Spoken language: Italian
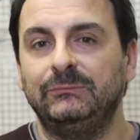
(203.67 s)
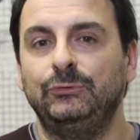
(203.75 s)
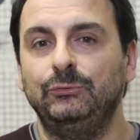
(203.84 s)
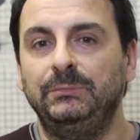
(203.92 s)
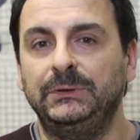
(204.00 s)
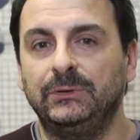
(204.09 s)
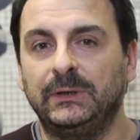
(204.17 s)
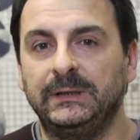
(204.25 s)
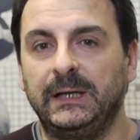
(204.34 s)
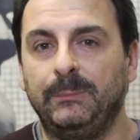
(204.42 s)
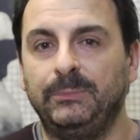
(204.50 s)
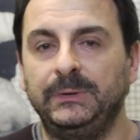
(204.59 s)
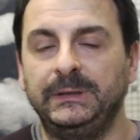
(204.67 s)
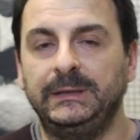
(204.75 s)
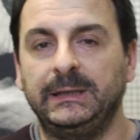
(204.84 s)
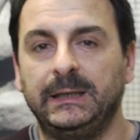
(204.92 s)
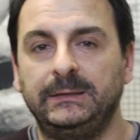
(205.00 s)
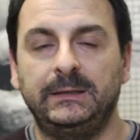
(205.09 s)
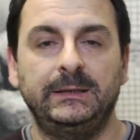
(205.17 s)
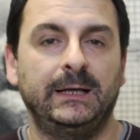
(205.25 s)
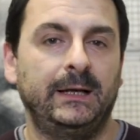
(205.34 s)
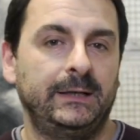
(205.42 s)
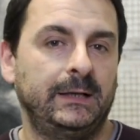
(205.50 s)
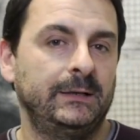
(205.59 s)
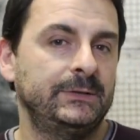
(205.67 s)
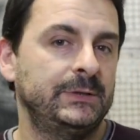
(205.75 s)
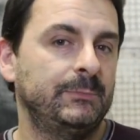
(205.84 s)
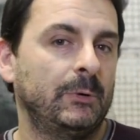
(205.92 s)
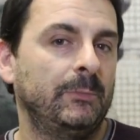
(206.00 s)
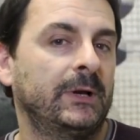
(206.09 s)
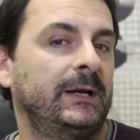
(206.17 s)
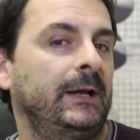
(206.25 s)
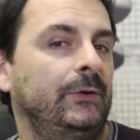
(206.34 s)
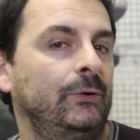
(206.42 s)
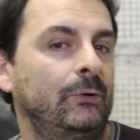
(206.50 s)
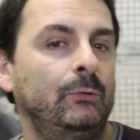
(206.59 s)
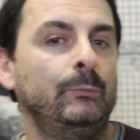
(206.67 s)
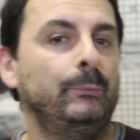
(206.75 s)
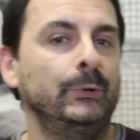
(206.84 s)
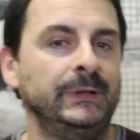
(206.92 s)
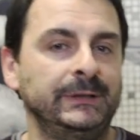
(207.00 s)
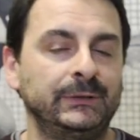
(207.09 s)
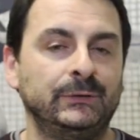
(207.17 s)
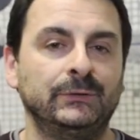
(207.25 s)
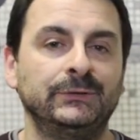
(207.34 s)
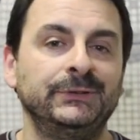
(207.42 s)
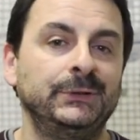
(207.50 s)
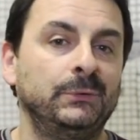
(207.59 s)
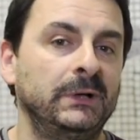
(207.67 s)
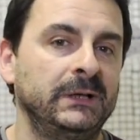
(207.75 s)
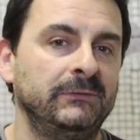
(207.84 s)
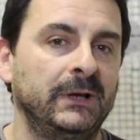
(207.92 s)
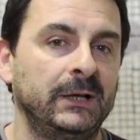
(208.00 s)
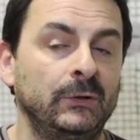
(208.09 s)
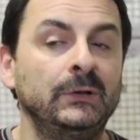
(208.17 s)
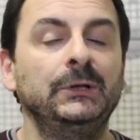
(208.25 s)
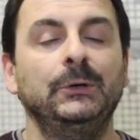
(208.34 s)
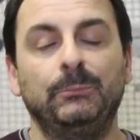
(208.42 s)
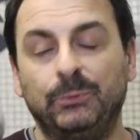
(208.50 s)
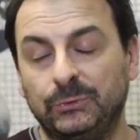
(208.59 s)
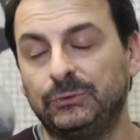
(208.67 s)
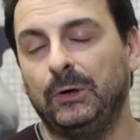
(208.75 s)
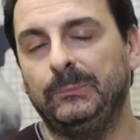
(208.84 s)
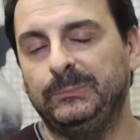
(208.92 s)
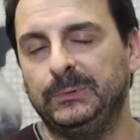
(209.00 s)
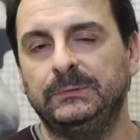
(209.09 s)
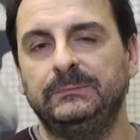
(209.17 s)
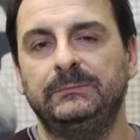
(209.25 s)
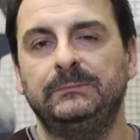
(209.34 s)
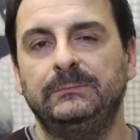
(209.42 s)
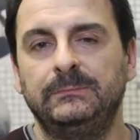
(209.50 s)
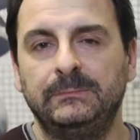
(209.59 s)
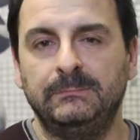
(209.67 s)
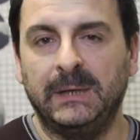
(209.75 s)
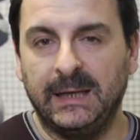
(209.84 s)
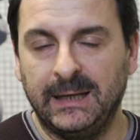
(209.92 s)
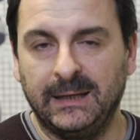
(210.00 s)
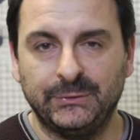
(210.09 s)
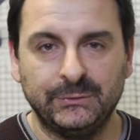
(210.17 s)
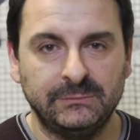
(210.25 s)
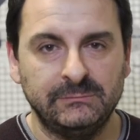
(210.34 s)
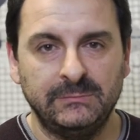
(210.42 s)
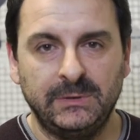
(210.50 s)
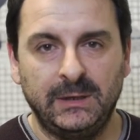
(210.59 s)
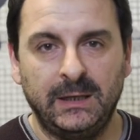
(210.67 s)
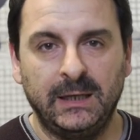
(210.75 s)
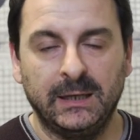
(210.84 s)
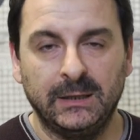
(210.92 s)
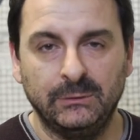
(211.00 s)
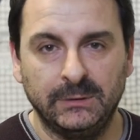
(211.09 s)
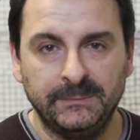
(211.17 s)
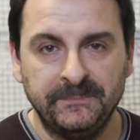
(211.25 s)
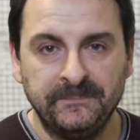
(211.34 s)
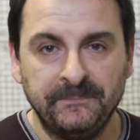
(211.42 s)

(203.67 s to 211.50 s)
Dubito che nella politica italiana ci proporranno un politico di quel livello, purtroppo mancato anche lui.